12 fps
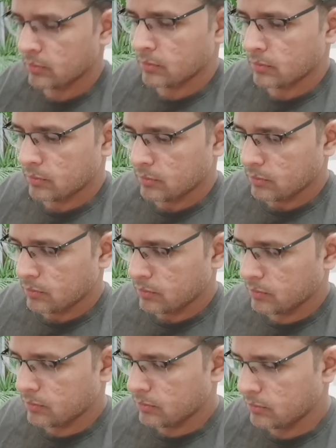
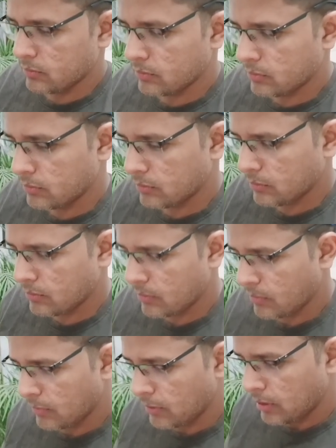हम्म। भरा इस बार
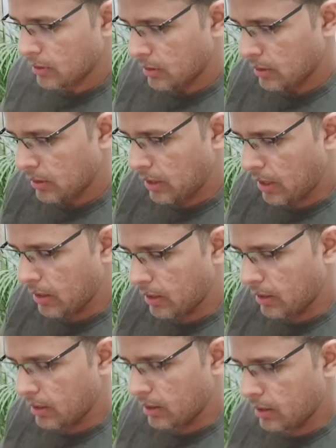पूरा मन भरा
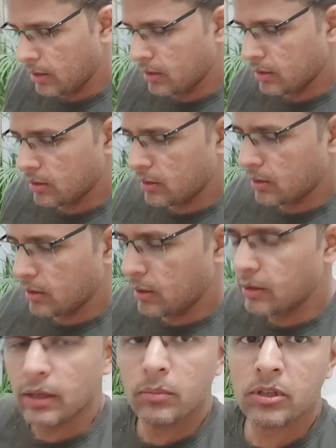मन पेट सब भरा
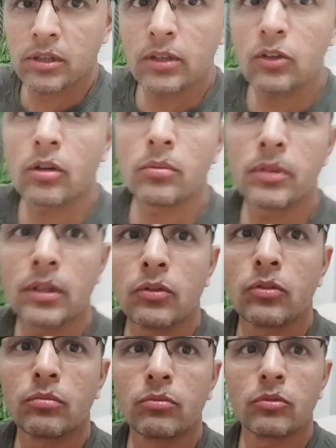इतना बचा था कि और बचा था
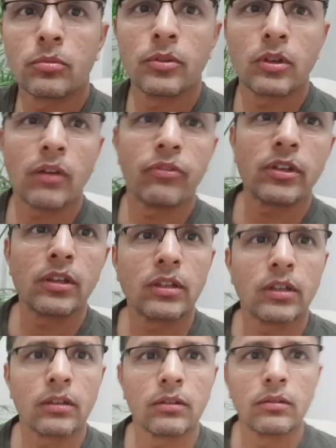वो नहीं बस इतना
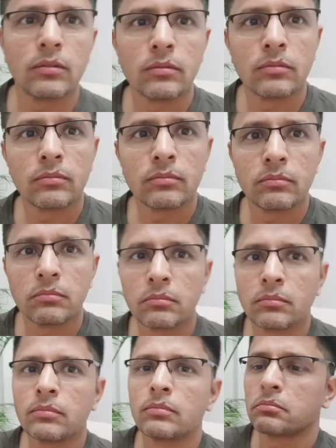ही देख के ज्यादा लगता
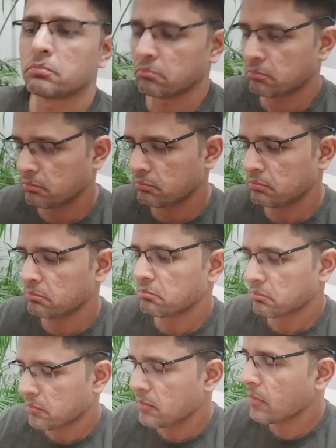है इससे कम ही होता
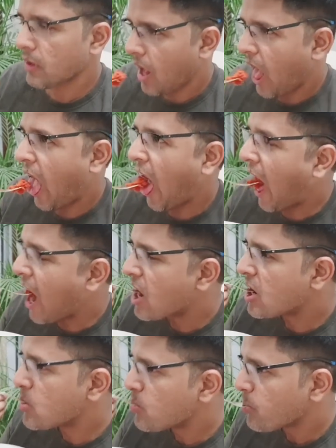है सुभाष ने
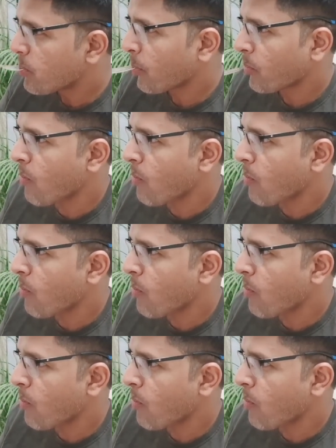हेयर कट करवाया है